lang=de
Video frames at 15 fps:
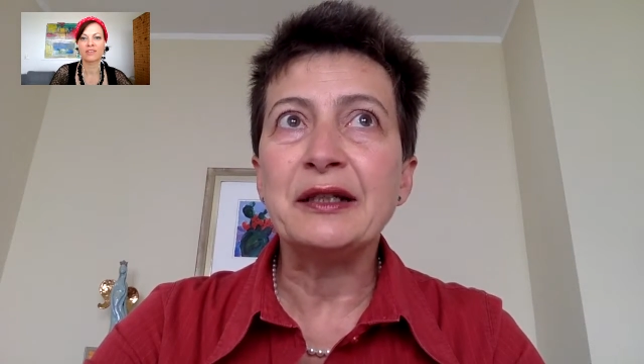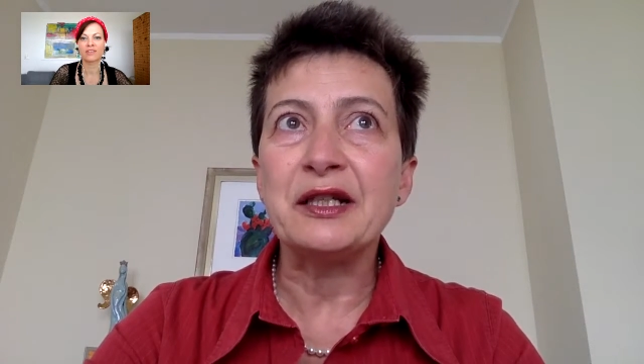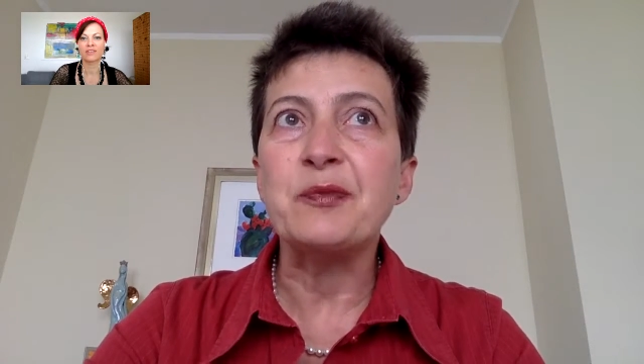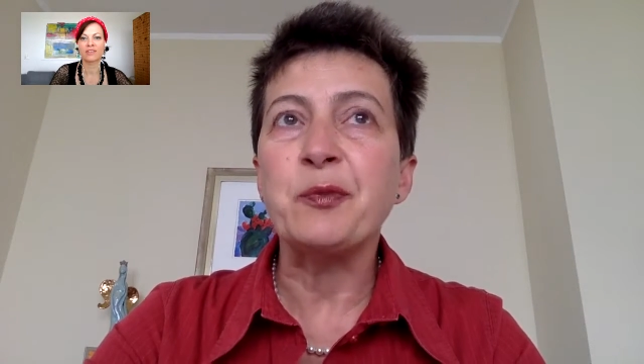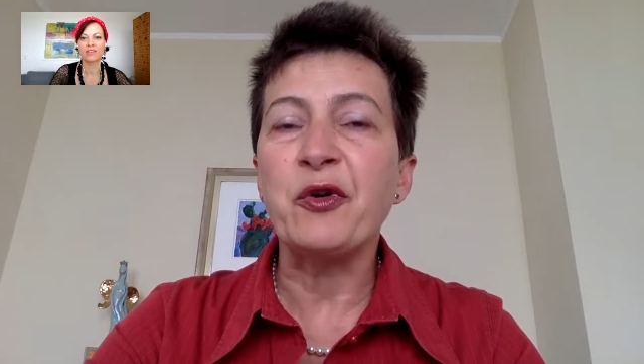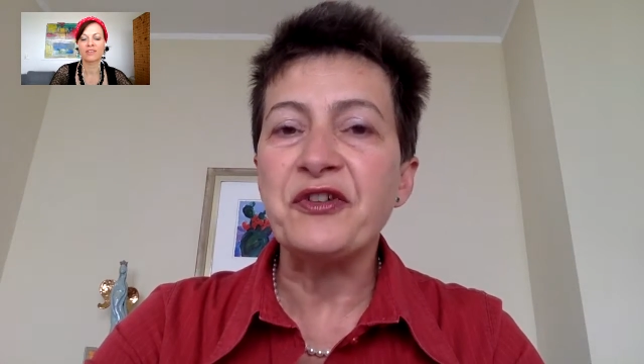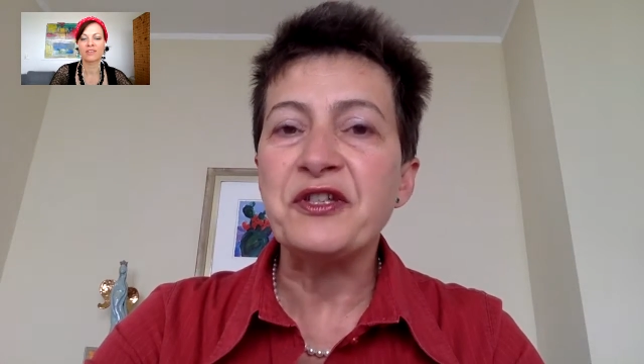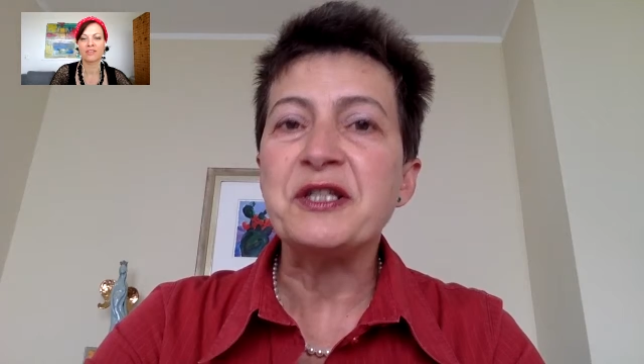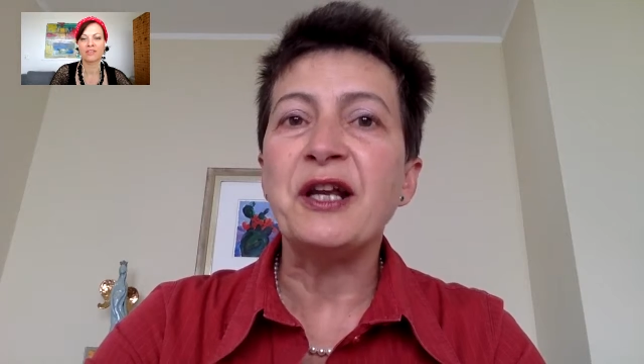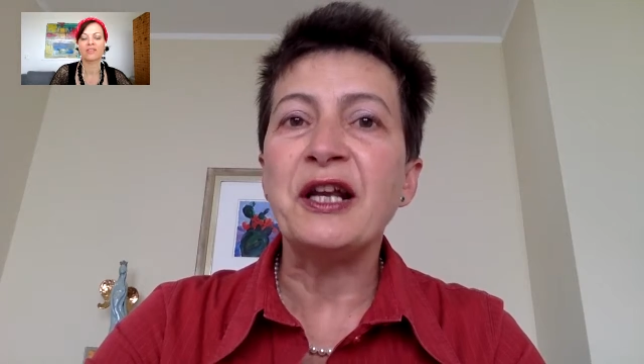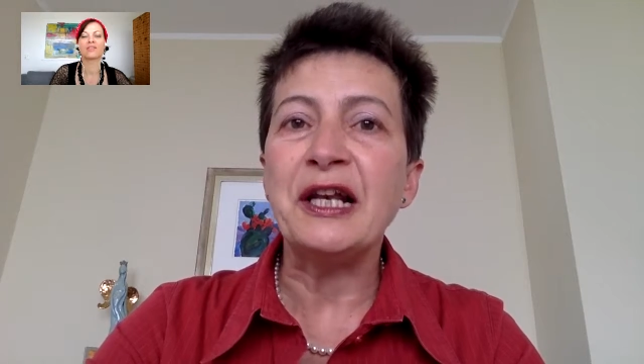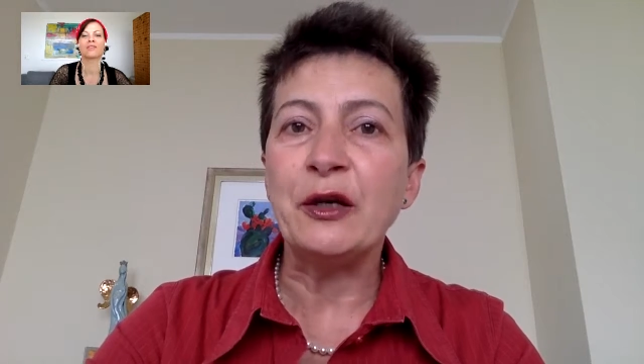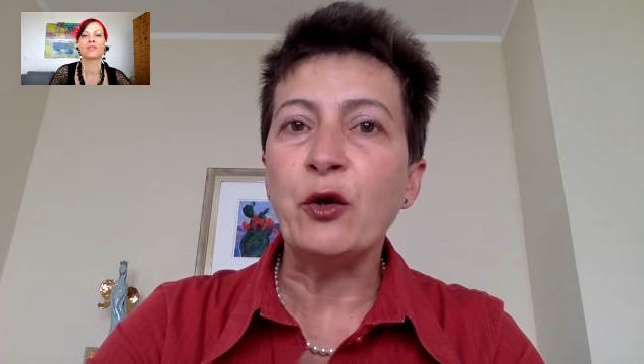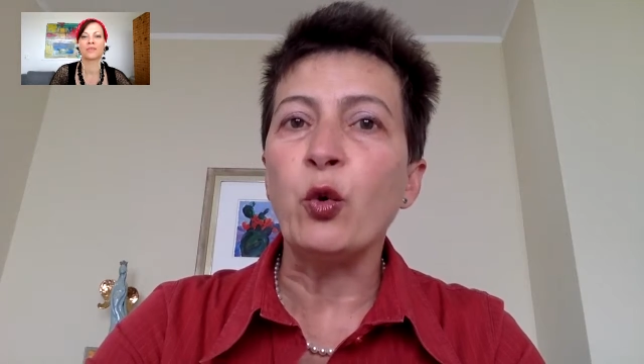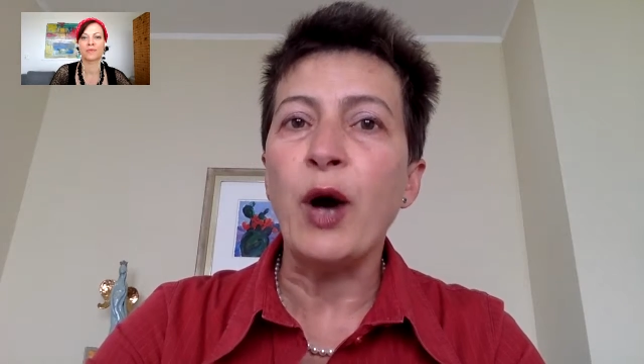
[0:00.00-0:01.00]
das
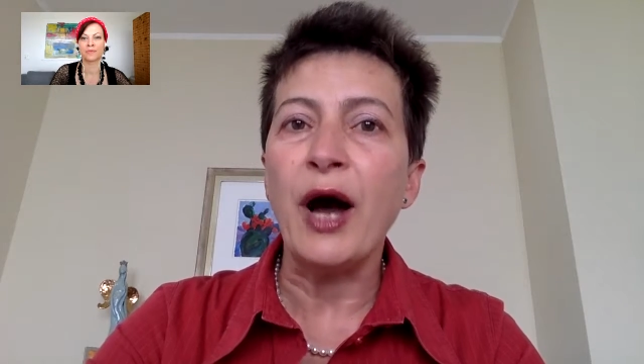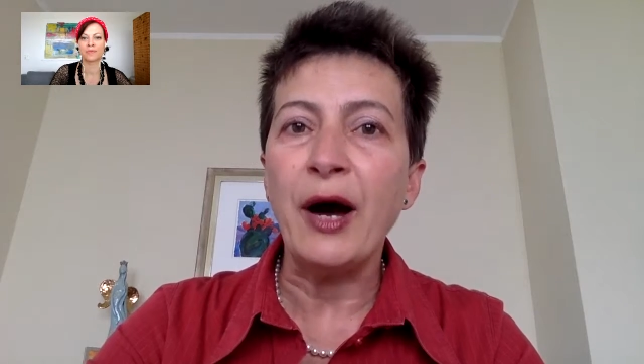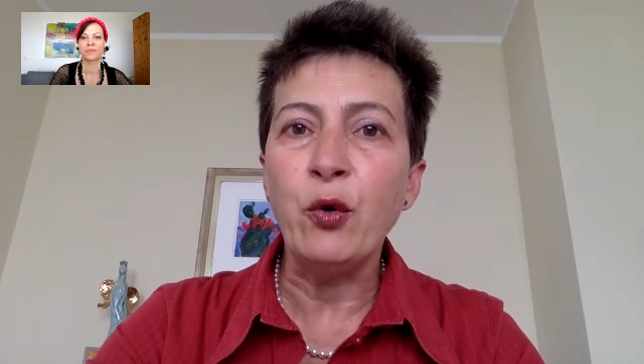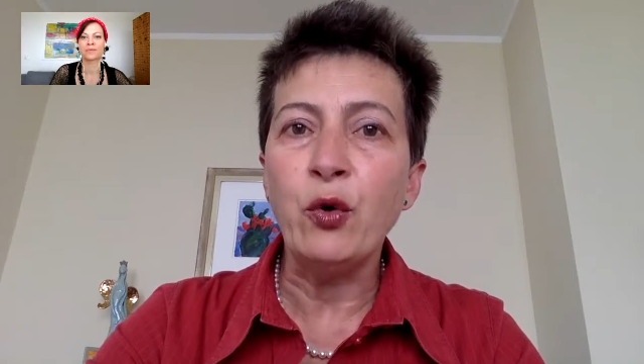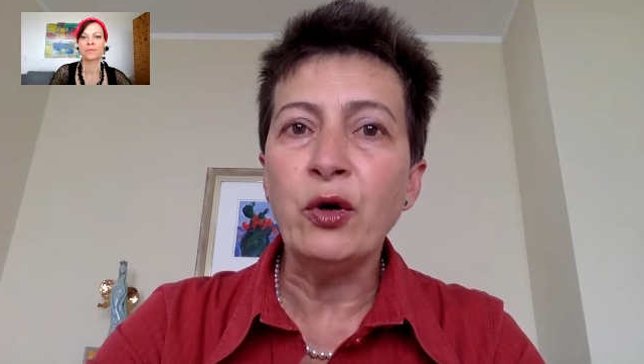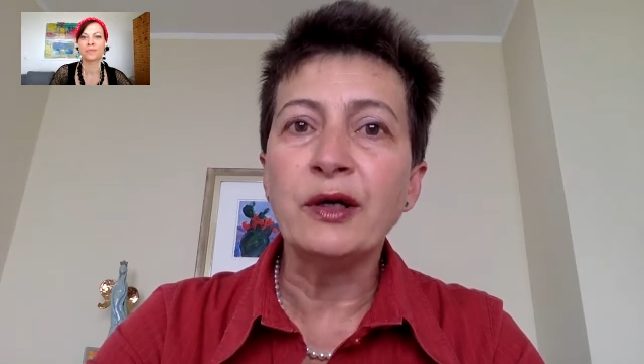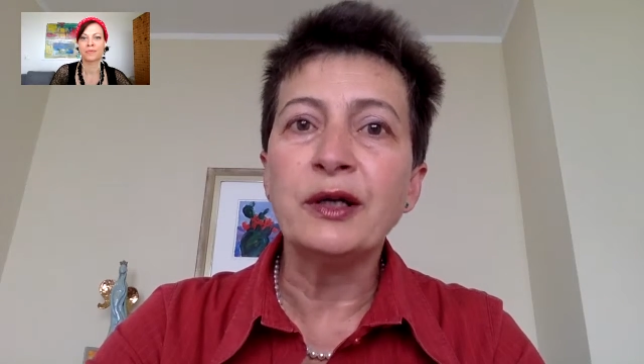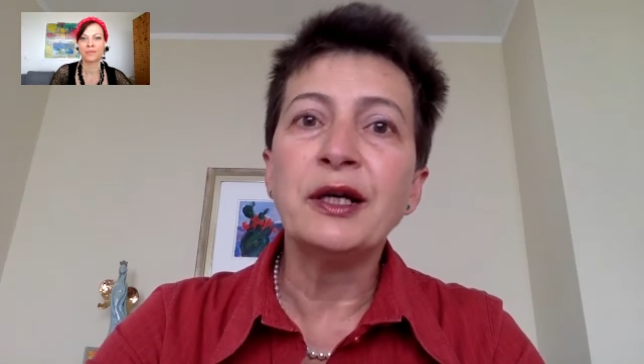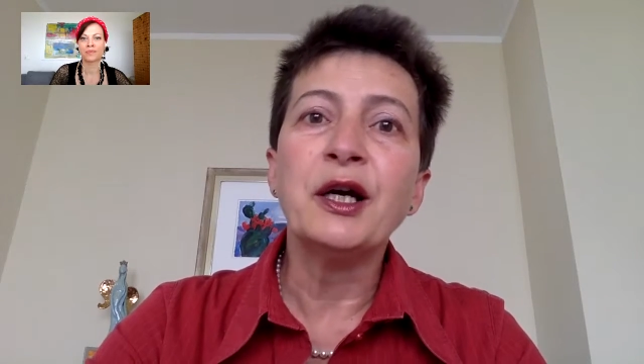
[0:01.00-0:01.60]
professionelle Know-how